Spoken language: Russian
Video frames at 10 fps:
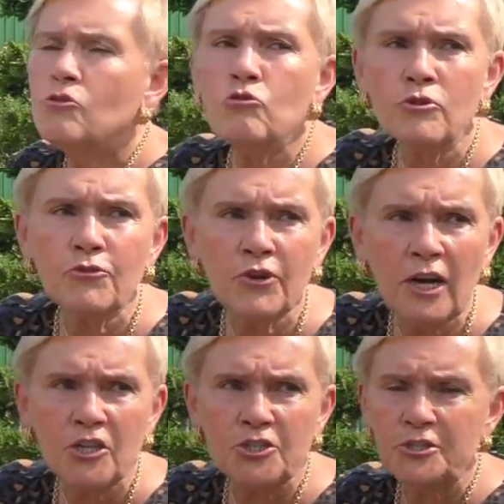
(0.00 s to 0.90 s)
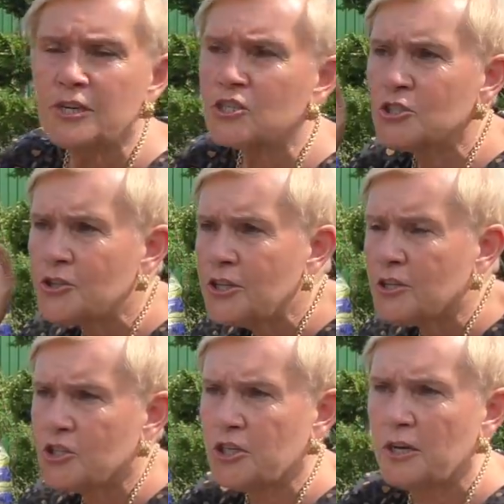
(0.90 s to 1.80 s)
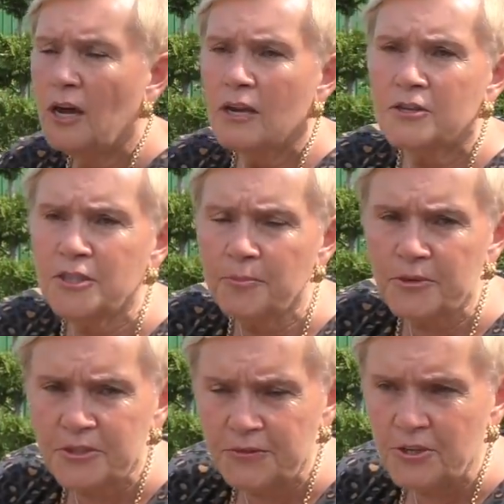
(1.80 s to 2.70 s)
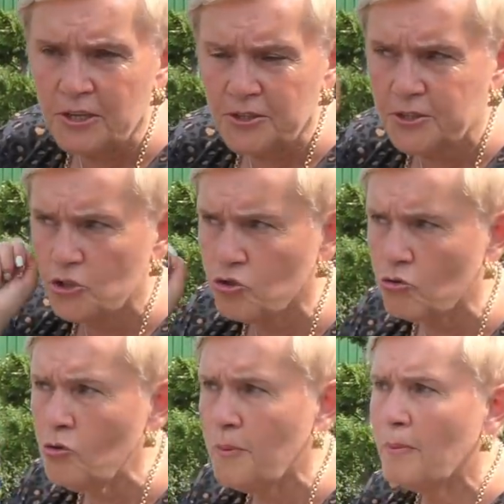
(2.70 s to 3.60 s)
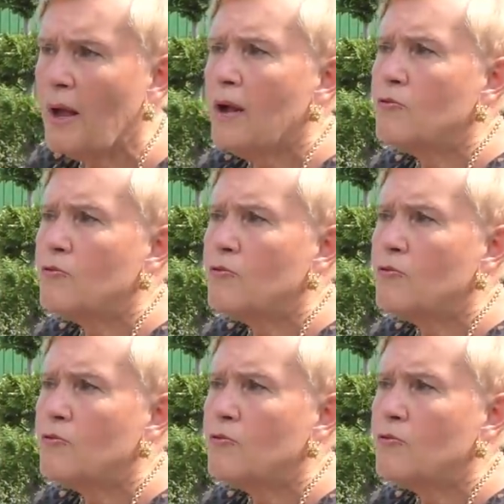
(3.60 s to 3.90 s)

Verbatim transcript: Но вот в каждой даже дырочке, где просверлится шурупом,